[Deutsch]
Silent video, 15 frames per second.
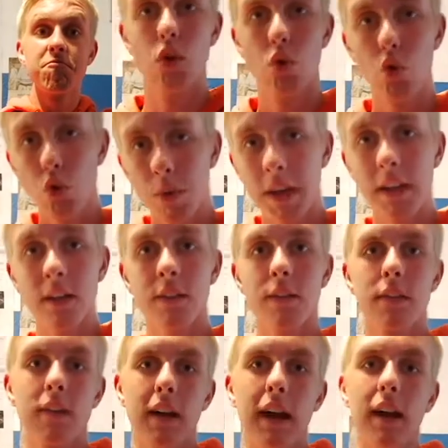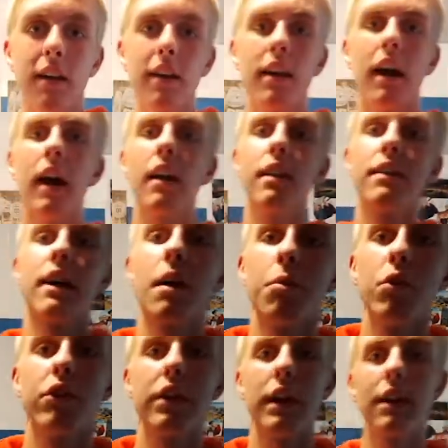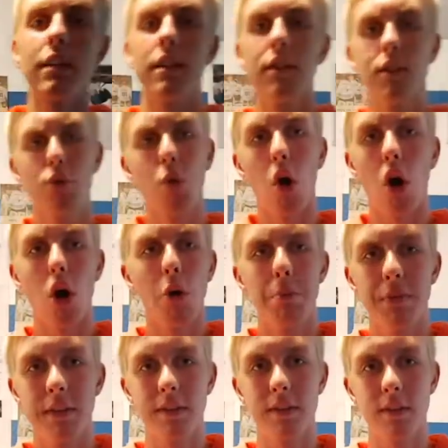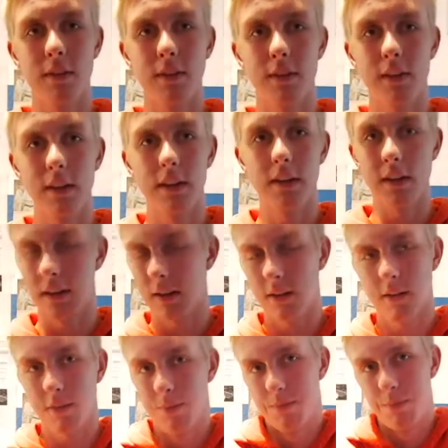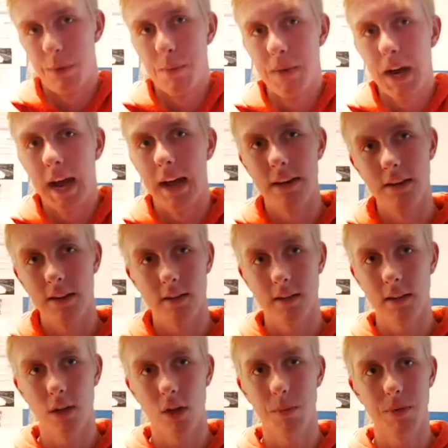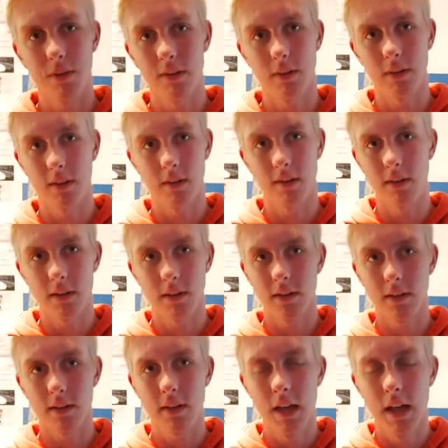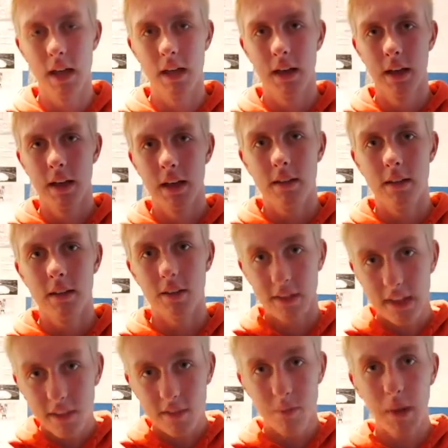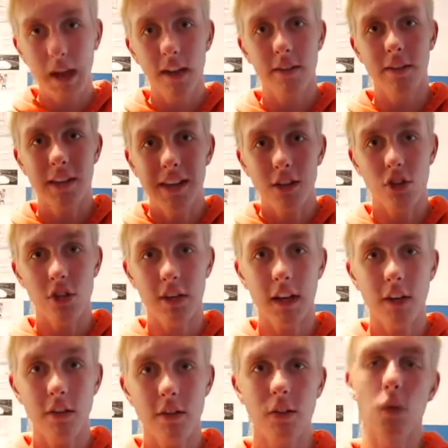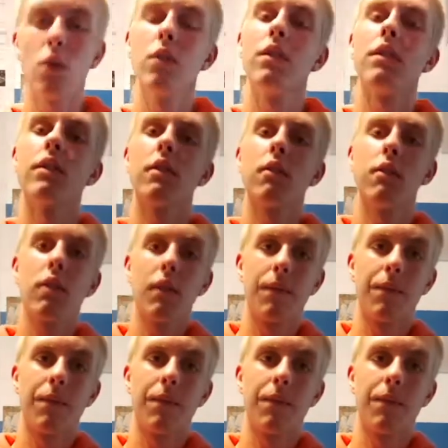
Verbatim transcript: Übrigens an alle Damen und Herren, die es überhaupt interessiert, ich bin mir da halt nicht sicher, ob es interessiert ist. Das letzte Mal, als ich hier stand und